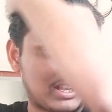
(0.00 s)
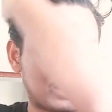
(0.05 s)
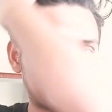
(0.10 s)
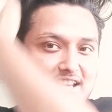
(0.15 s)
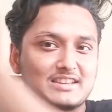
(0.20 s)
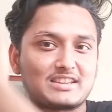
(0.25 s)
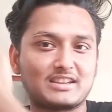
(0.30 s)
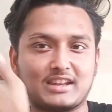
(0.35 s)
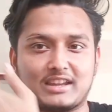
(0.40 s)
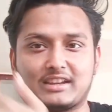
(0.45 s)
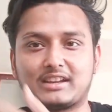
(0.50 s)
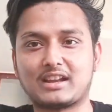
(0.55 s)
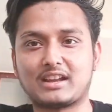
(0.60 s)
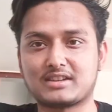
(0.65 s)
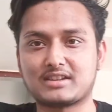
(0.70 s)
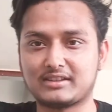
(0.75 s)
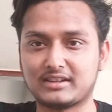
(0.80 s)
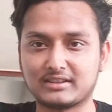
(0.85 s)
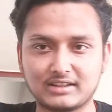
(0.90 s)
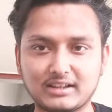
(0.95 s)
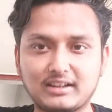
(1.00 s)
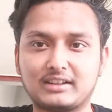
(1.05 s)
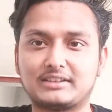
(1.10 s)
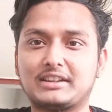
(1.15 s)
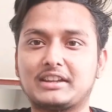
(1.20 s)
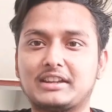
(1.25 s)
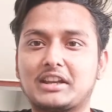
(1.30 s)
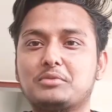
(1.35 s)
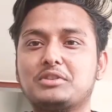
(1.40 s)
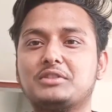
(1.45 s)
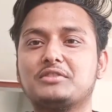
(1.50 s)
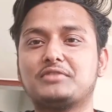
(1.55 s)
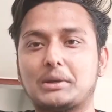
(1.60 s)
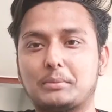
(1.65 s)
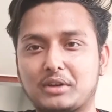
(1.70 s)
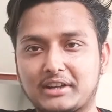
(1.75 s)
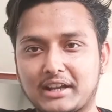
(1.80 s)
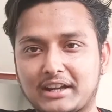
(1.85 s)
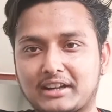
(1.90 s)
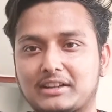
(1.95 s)
ऐसा ऐसा नहीं करना चाहिए था तेरा भी
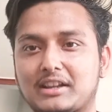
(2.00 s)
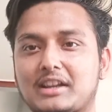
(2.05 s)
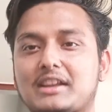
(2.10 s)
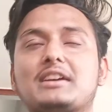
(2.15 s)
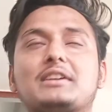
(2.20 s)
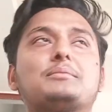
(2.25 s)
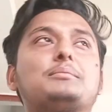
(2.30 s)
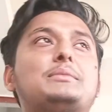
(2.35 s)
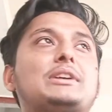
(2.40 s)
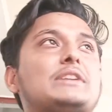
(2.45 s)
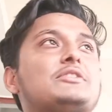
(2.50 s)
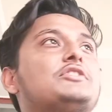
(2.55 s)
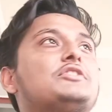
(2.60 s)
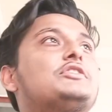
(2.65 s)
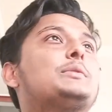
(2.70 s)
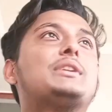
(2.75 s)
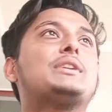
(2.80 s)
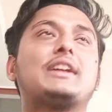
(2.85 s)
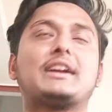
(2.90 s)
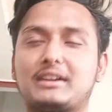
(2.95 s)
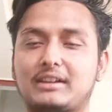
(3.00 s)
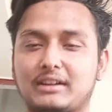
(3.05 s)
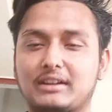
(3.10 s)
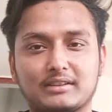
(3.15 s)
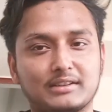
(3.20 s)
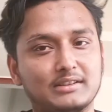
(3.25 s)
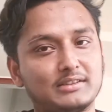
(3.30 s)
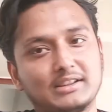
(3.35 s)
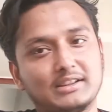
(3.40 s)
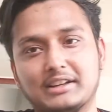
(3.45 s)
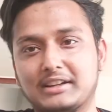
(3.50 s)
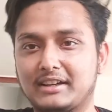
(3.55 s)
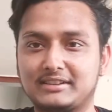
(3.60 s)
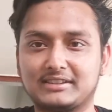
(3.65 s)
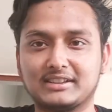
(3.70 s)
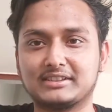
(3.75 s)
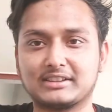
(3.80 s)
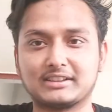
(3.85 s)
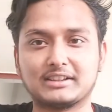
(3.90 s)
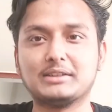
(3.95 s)
फेवरेट एक्टर है मेरा भी फेवरेट एक्टर है
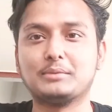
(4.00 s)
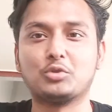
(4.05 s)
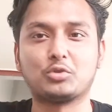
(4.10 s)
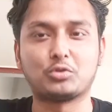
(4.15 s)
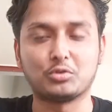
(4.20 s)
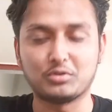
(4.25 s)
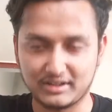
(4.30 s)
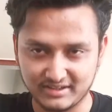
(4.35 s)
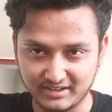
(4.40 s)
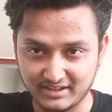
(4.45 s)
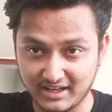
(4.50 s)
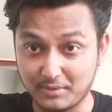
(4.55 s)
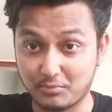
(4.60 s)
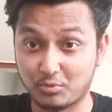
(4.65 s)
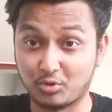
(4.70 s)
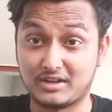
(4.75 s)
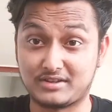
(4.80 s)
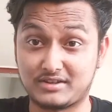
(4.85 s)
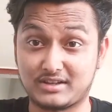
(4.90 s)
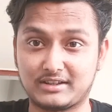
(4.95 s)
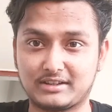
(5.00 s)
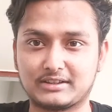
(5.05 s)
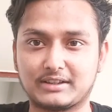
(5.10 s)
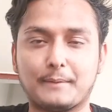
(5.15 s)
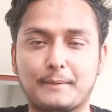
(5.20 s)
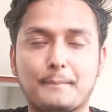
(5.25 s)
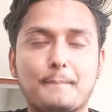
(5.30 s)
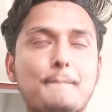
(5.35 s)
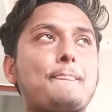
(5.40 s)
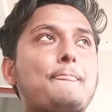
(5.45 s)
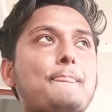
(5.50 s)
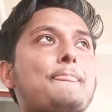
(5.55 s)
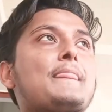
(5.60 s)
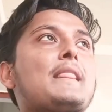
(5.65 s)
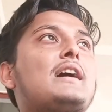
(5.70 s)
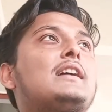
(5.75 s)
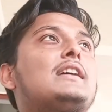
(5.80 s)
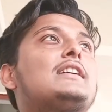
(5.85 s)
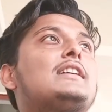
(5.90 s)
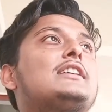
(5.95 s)
ऐसे ऐसे कर हम लोग को ऐसे नहीं बोलना चाहिए था
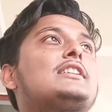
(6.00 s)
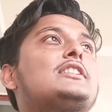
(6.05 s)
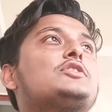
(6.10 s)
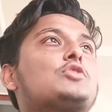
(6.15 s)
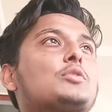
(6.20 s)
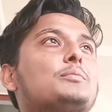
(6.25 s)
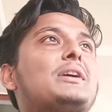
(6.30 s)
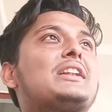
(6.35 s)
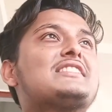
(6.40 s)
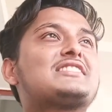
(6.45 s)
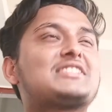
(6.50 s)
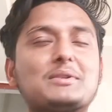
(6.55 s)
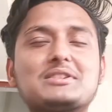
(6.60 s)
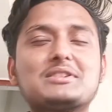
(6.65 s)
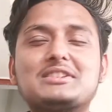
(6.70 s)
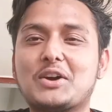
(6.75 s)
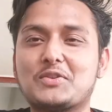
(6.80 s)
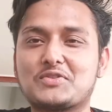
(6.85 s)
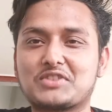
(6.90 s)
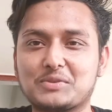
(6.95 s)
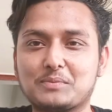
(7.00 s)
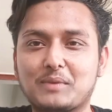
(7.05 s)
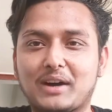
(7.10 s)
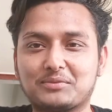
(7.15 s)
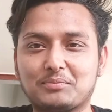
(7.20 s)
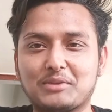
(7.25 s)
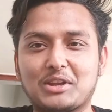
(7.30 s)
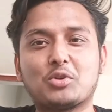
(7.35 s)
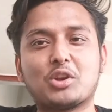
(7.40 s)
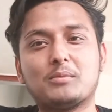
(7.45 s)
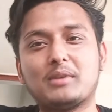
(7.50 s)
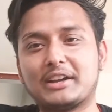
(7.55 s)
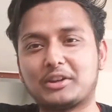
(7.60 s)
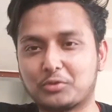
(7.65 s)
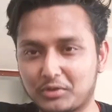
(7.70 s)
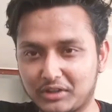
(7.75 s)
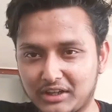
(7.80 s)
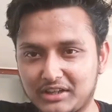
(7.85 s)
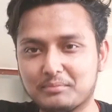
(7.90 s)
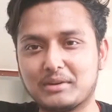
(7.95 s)
तो मैंने समझ लिया उसकी बात मैंने बोला भाई
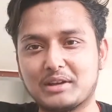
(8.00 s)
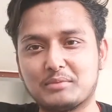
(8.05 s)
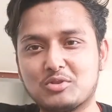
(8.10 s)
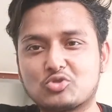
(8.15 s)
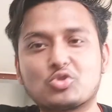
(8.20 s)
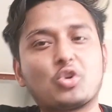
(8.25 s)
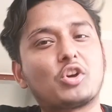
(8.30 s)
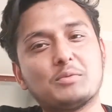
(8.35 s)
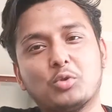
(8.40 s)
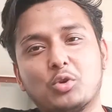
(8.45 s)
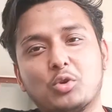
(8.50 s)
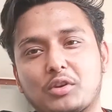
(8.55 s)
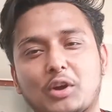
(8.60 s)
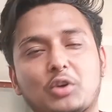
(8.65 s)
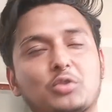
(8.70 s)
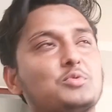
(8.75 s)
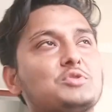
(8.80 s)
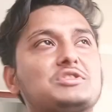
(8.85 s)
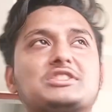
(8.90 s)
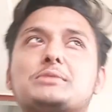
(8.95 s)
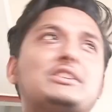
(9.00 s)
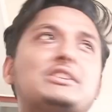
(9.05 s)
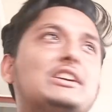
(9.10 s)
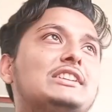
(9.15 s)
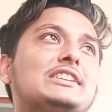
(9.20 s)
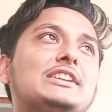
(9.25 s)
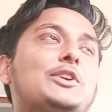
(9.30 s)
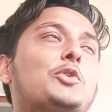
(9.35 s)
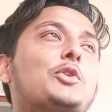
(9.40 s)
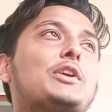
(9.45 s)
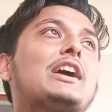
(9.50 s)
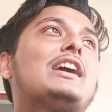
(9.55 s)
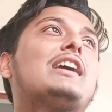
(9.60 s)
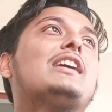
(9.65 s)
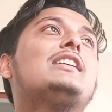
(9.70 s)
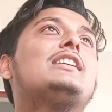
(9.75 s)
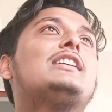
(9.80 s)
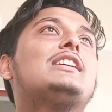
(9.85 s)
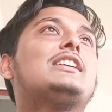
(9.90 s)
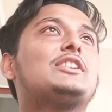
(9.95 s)
कोई नहीं मैं भी सॉरी बोल रहा हूँ मुझसे भी गलती हो गया
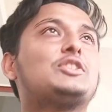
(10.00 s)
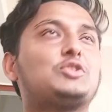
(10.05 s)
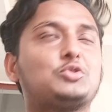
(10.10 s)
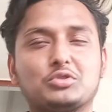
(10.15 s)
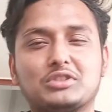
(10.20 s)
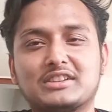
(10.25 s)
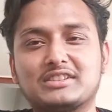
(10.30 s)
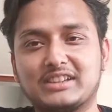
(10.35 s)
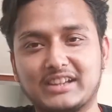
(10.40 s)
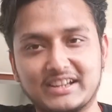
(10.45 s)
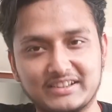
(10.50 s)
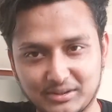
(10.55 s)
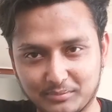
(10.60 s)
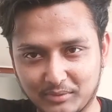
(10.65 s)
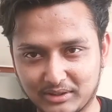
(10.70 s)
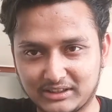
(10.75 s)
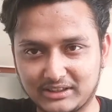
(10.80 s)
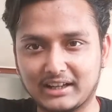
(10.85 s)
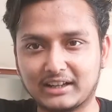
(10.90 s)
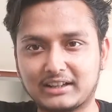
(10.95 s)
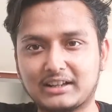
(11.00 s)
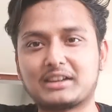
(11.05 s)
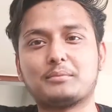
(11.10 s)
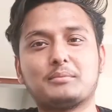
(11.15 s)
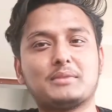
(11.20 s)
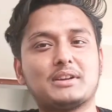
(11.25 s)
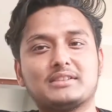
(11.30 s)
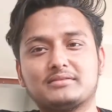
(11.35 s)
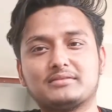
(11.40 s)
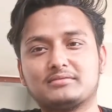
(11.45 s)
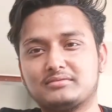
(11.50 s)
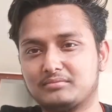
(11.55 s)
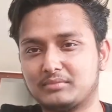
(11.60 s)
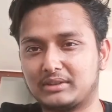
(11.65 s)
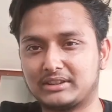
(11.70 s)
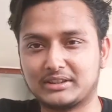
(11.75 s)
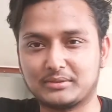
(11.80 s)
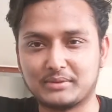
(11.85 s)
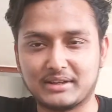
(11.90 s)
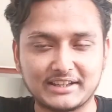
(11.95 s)
तो इतना सीरियसली मत लिया कर मैं
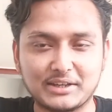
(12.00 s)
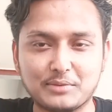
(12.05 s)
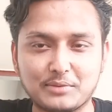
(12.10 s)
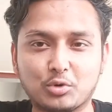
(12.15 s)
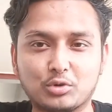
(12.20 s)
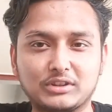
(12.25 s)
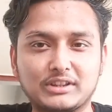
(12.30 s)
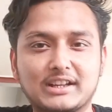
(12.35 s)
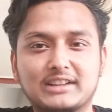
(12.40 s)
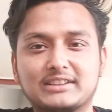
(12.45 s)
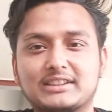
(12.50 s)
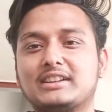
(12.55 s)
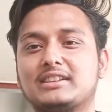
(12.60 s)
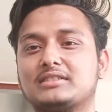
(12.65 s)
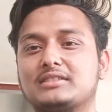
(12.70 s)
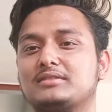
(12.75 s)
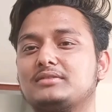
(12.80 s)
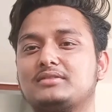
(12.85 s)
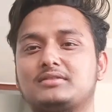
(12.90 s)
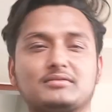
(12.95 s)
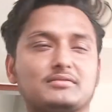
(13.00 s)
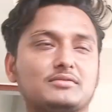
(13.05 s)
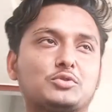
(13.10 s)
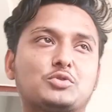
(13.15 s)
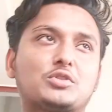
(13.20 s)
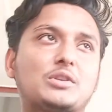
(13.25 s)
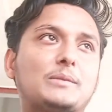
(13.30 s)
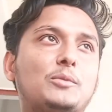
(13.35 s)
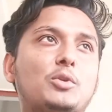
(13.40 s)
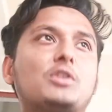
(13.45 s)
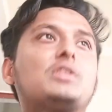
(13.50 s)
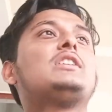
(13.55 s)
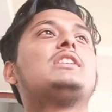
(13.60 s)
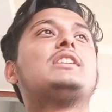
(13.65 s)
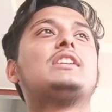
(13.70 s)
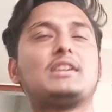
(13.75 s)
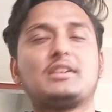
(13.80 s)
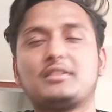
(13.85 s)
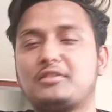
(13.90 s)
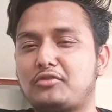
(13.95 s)
मतलब ऐसे ही बोल दिया था तो हम
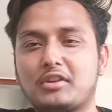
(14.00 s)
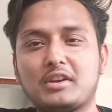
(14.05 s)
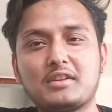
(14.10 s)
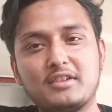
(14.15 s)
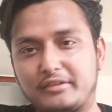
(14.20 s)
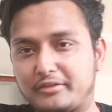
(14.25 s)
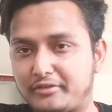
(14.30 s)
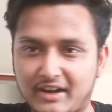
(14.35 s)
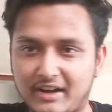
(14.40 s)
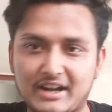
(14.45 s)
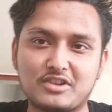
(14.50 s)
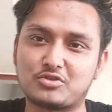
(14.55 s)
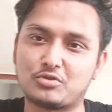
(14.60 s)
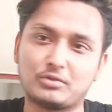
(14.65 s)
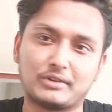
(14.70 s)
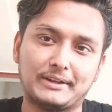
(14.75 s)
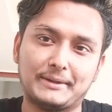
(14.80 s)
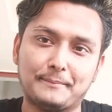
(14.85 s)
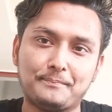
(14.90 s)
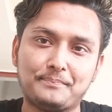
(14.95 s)
लोग फिर फ्रेंड्स हो गए